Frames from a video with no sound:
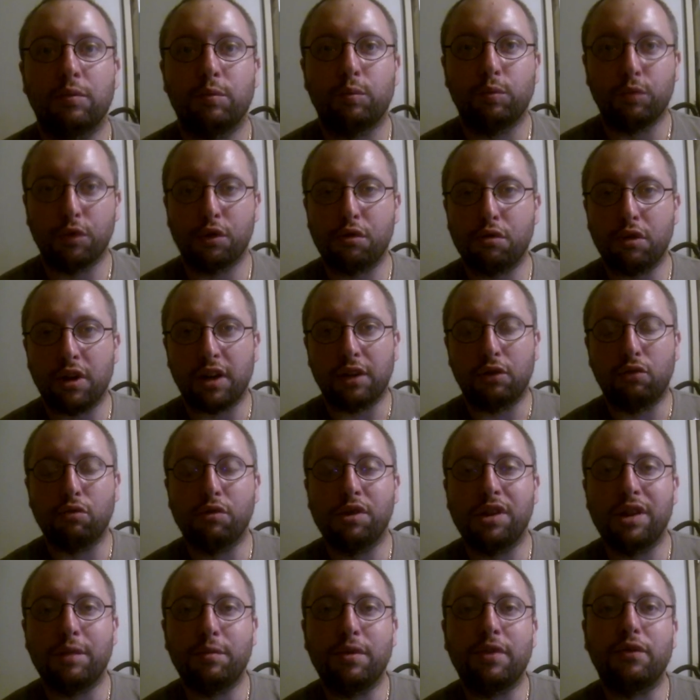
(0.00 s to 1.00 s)
Bonsoir à
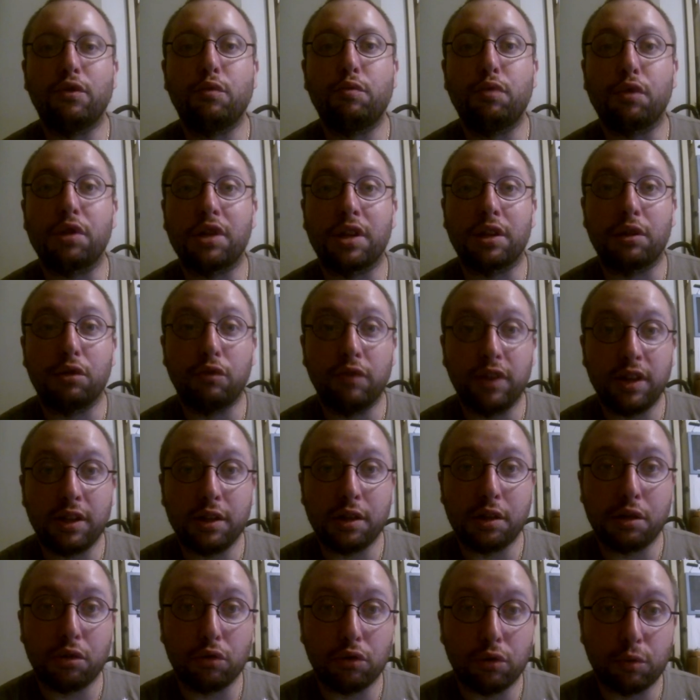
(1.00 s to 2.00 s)
tous et bienvenue pour cette nouvelle
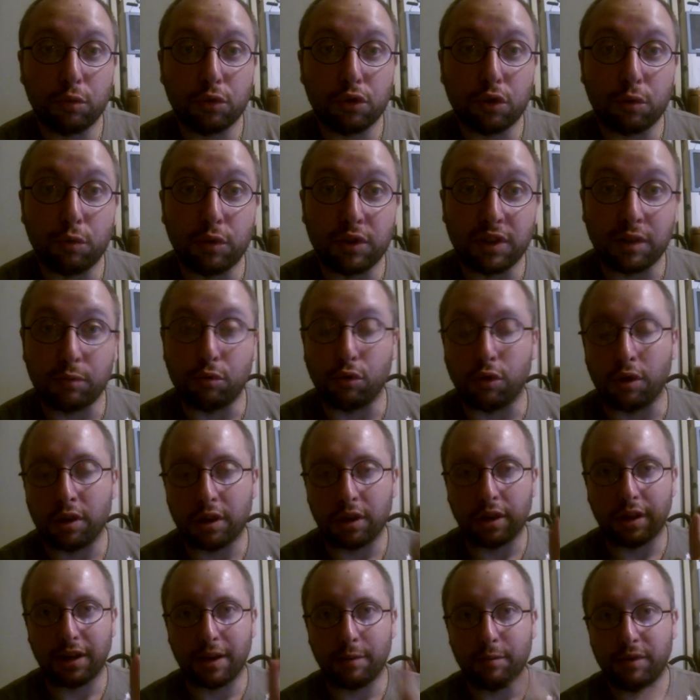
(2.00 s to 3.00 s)
édition de Montre-moi tes
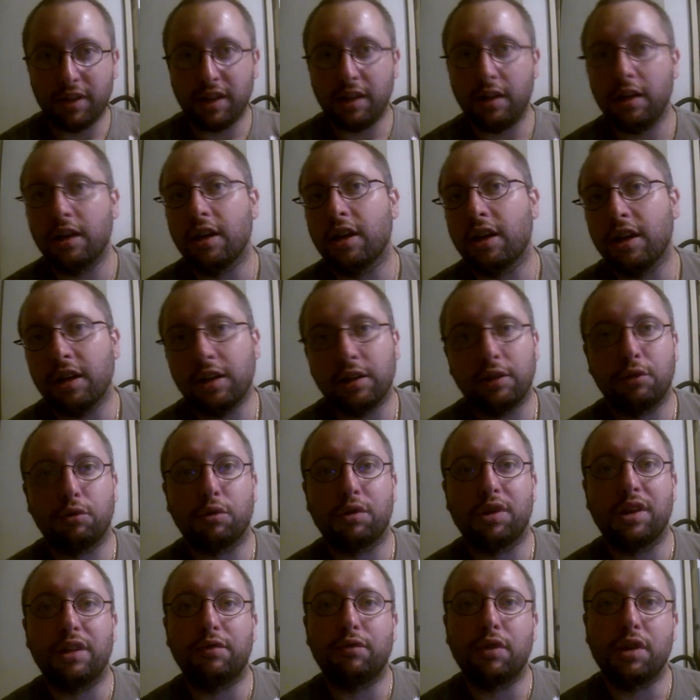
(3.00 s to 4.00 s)
bourses reptiles.
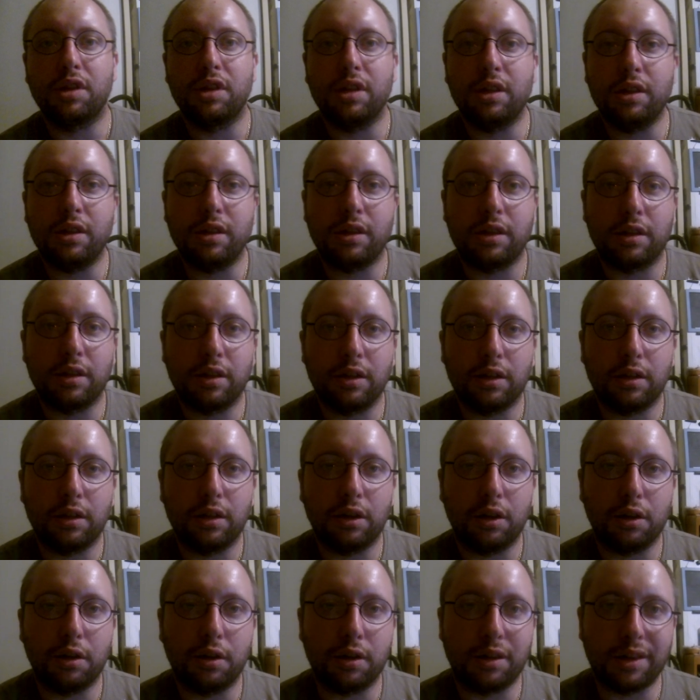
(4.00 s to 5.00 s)
Donc cette fois-ci,
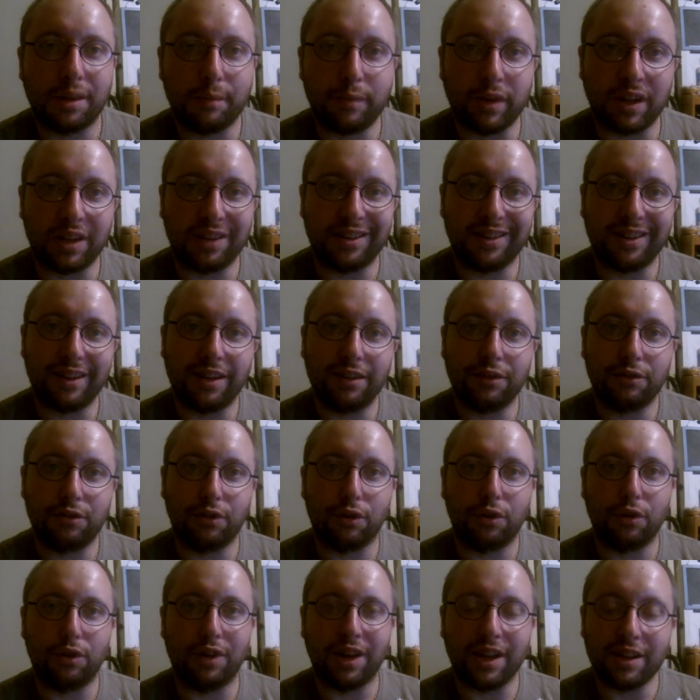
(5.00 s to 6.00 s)
euh, ça parlera
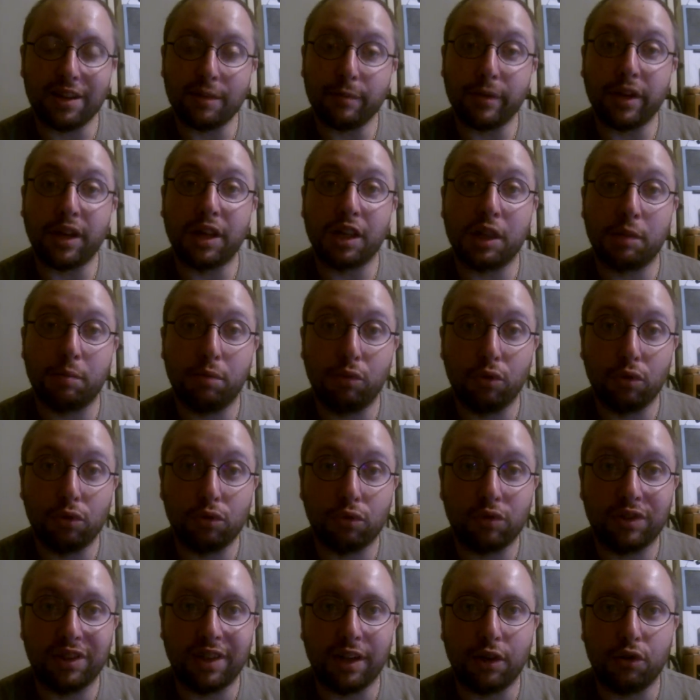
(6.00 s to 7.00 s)
de l'Animal Expo
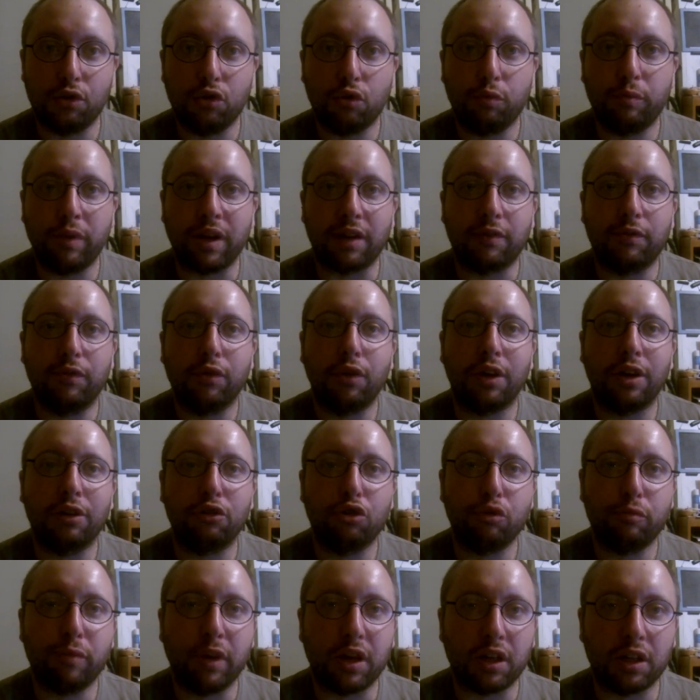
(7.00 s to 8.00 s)
donc qui a lieu au Parc Floral
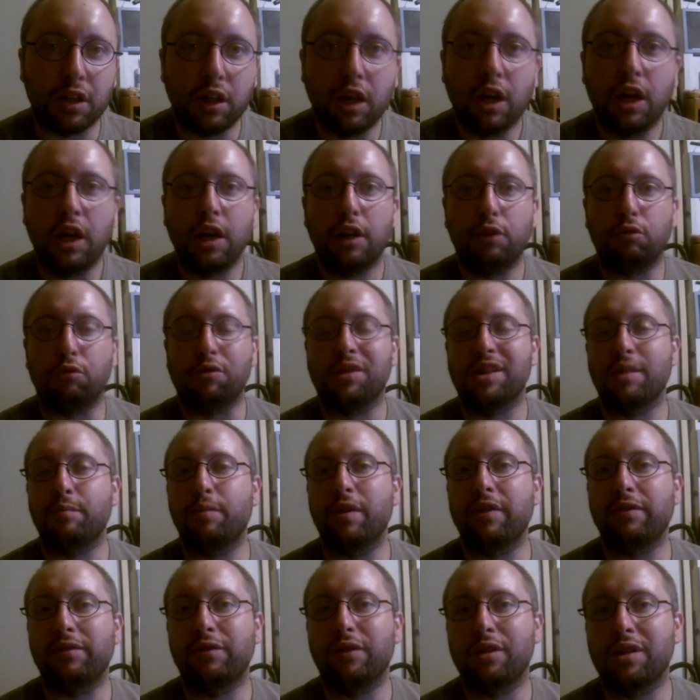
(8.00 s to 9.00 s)
de Paris. Donc c'est
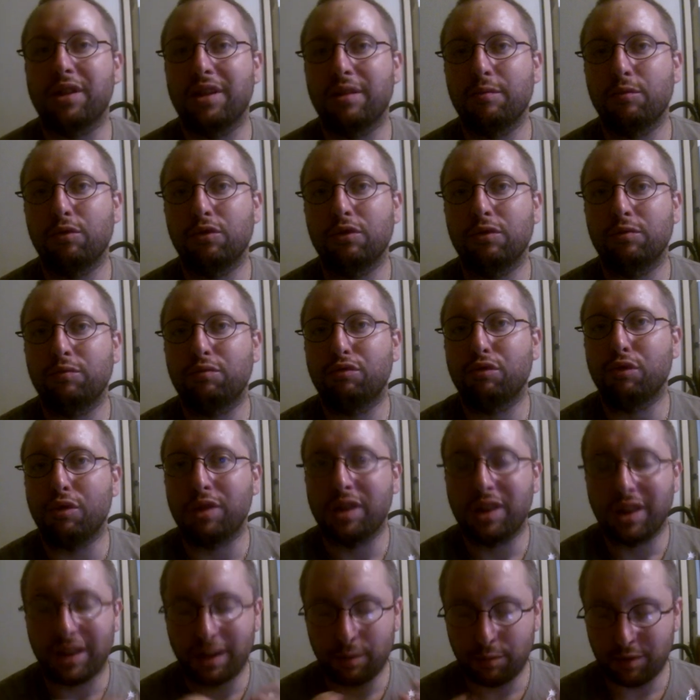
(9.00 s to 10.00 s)
pas forcément une
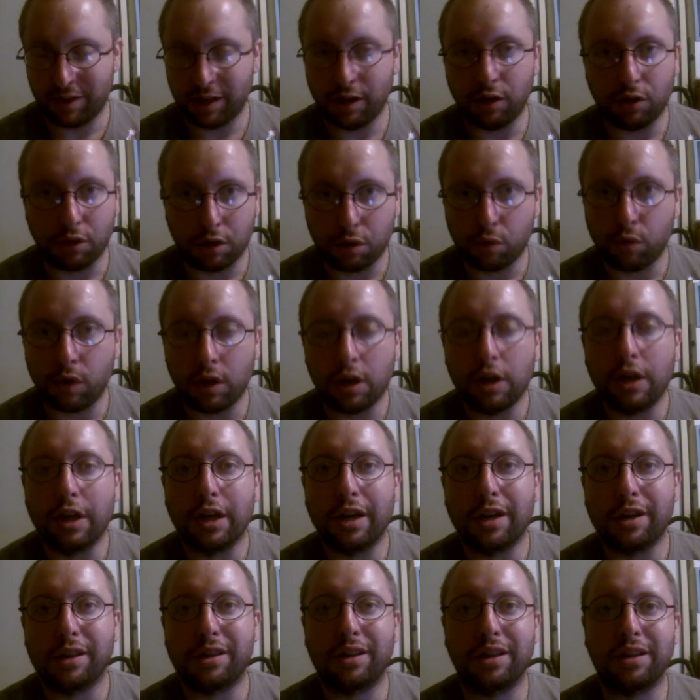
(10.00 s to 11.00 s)
bourse reptile en soi,
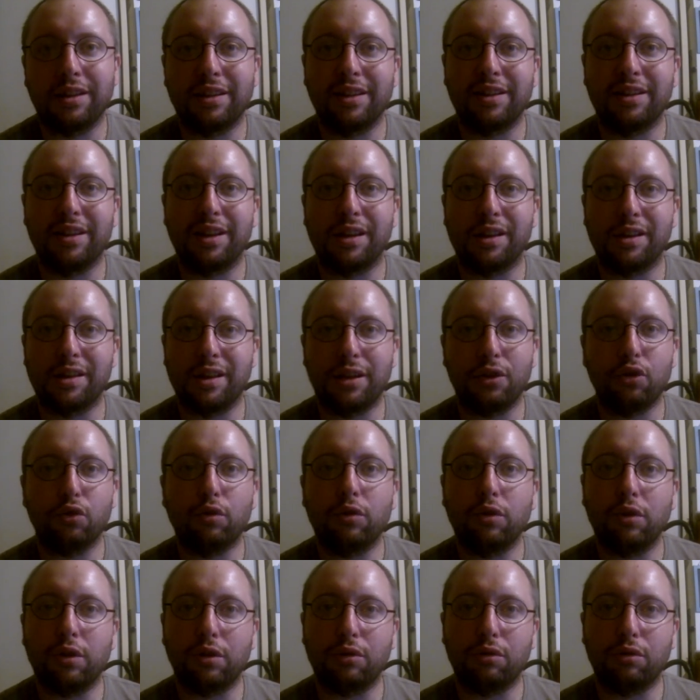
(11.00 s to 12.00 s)
c'est un, salon